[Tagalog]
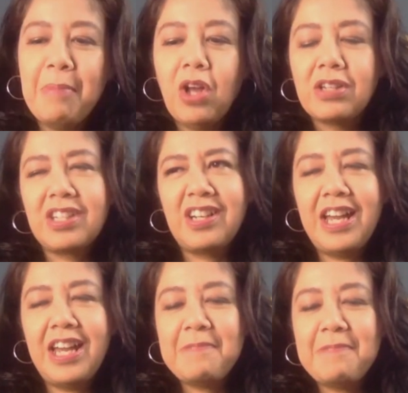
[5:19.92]
So, ay,
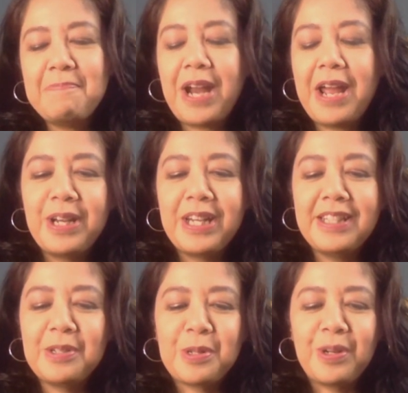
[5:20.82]
parang premyo,
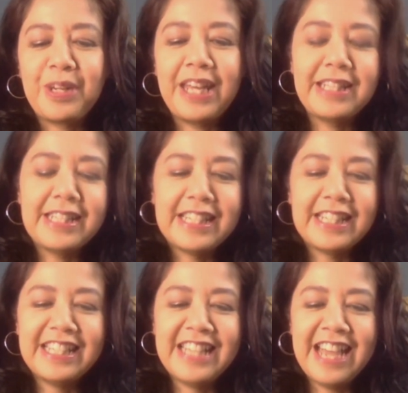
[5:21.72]
ganyan, gusto ko yan,
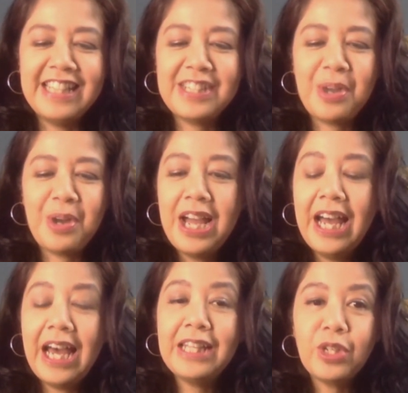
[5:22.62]
ganyan, ganyan. So,
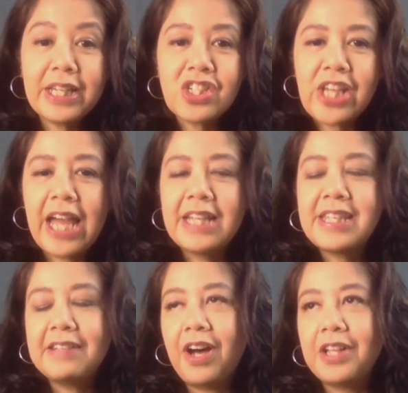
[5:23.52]
I took a chance
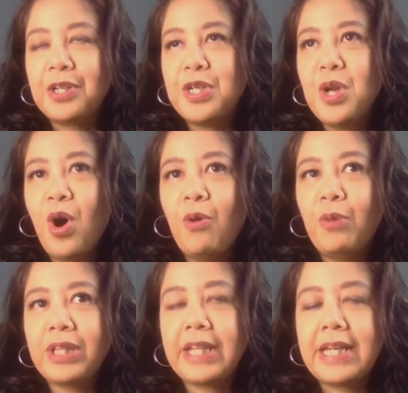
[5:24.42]
and Father, you
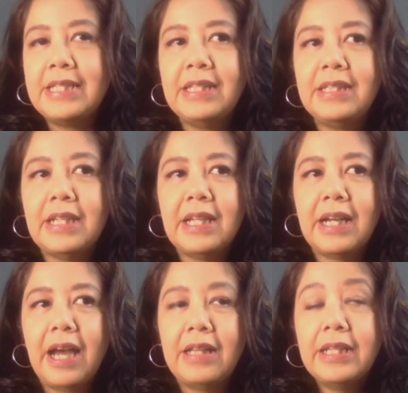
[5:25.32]
know, what I did
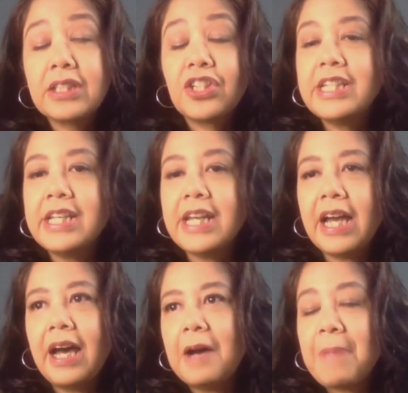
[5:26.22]
talaga. Literally,
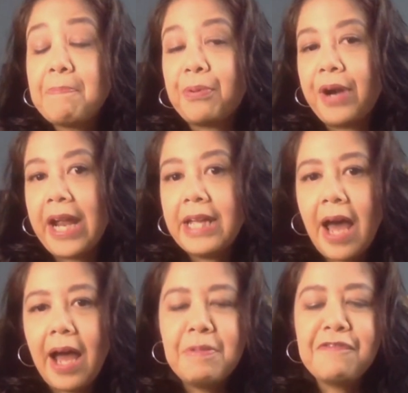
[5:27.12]
um, I prayed
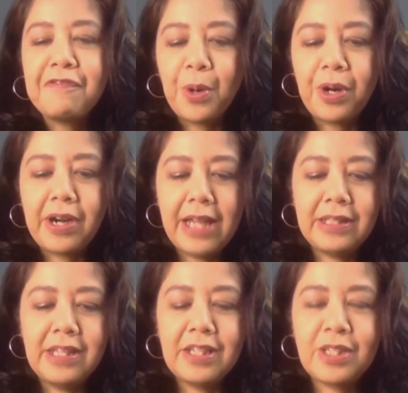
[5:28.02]
ha before
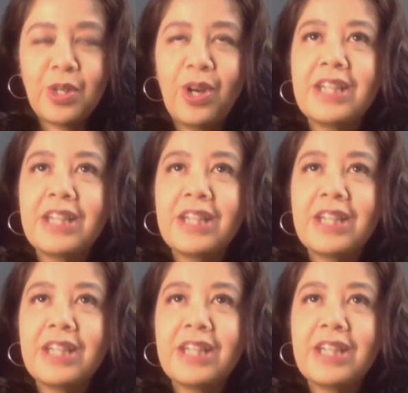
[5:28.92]
writing the song.